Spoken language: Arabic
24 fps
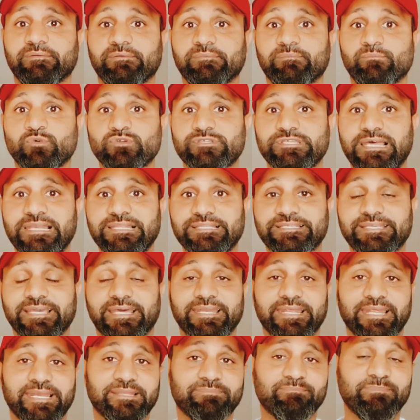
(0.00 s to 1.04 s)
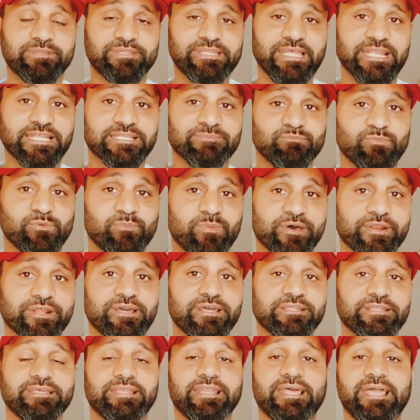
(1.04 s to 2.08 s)
ومسلسل الثلاث
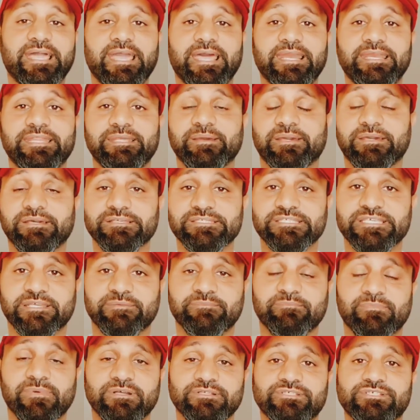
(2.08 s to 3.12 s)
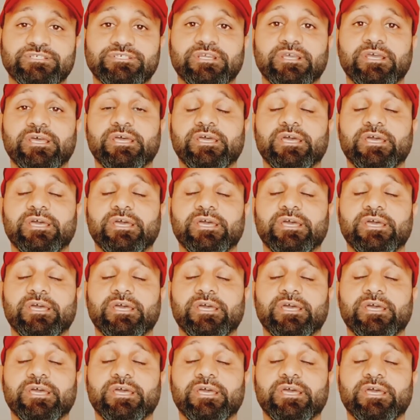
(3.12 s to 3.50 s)
مباريات الاهلي خسر ماتش